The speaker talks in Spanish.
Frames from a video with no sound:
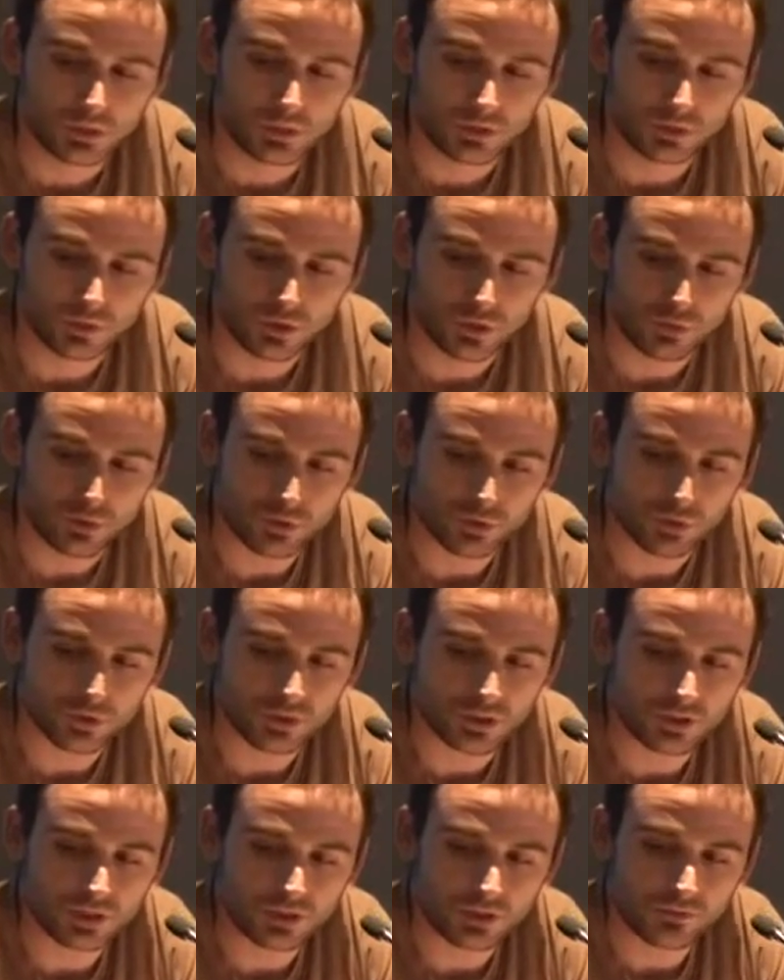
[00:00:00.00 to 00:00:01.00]
Lo que
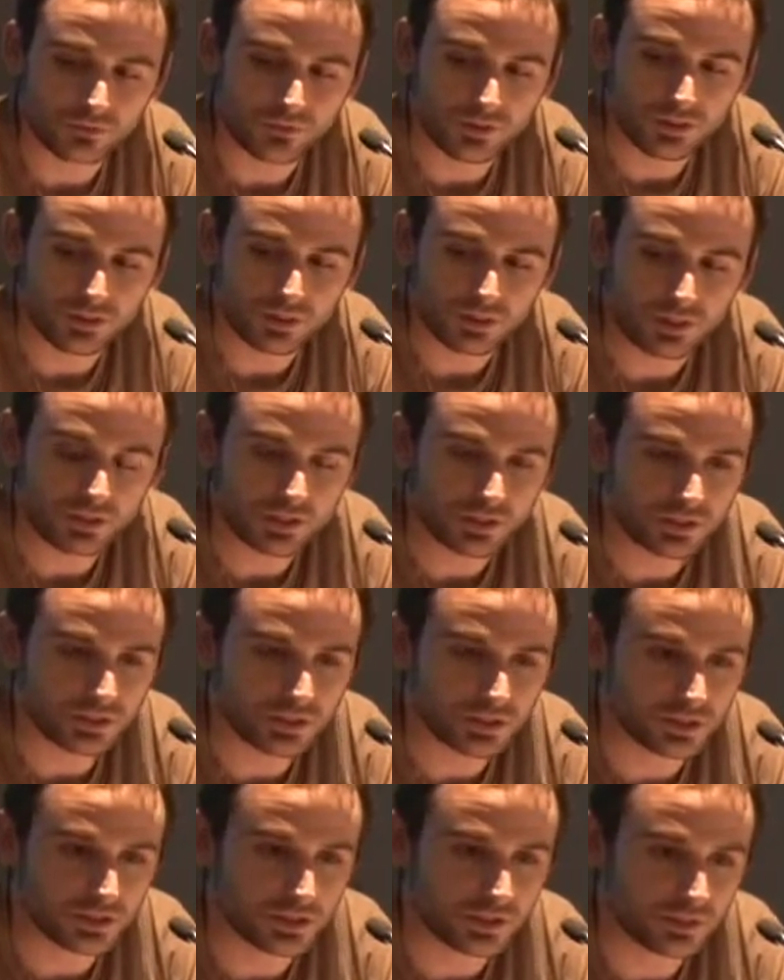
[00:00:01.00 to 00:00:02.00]
propone el crowdfunding
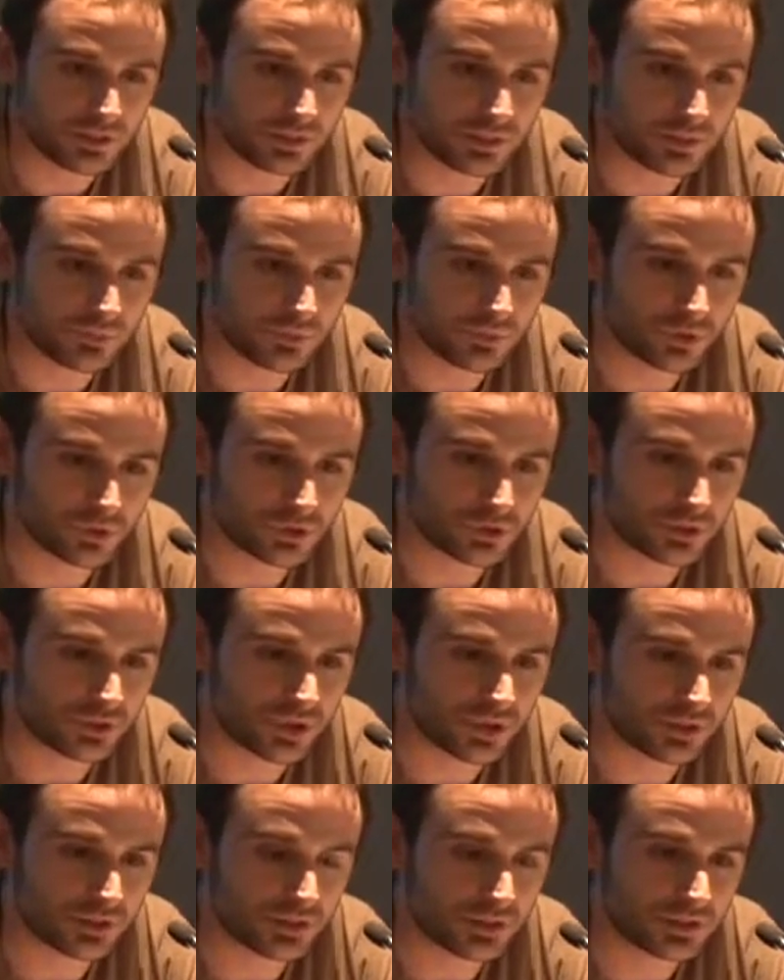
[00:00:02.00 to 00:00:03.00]
es que, pues, los
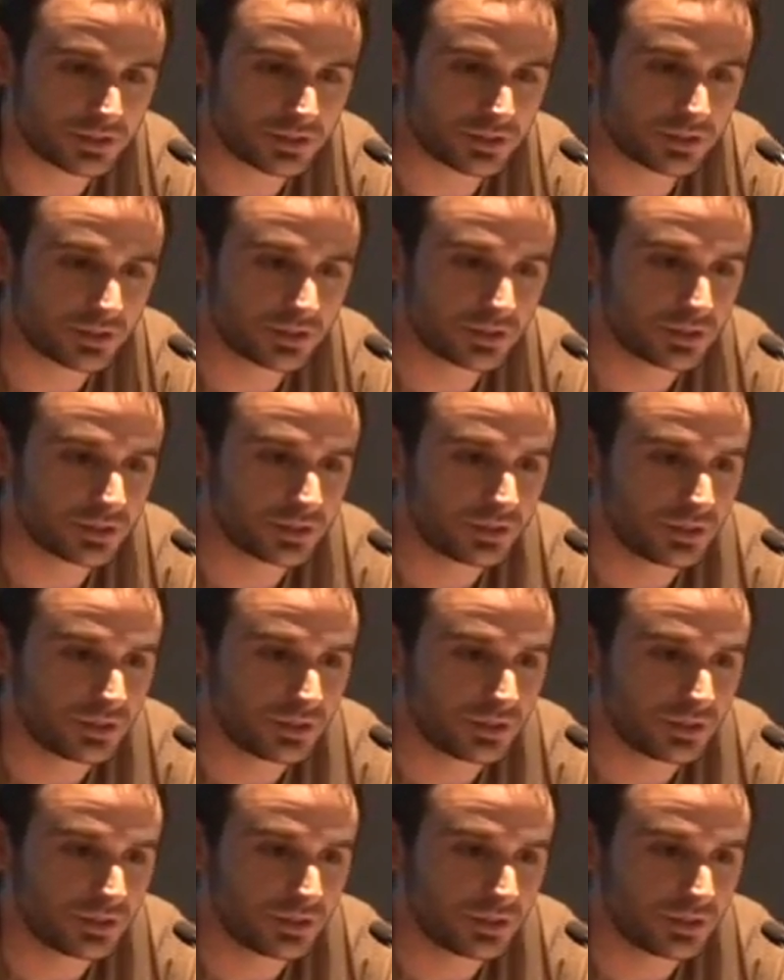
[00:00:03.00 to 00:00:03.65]
artistas